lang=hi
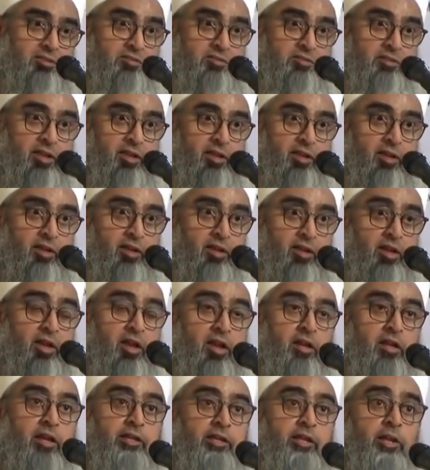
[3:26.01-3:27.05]
चीज है
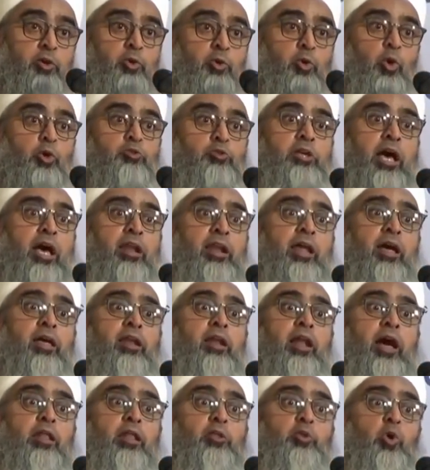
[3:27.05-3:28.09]
लेकिन रोजाना
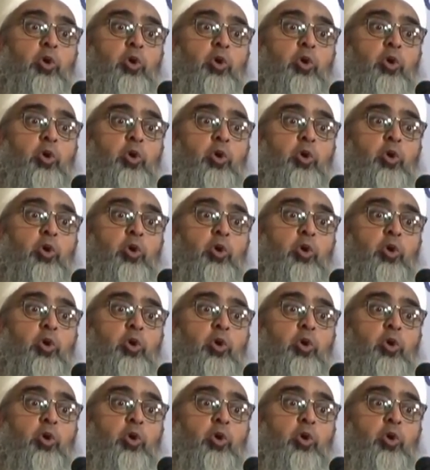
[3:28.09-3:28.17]
रात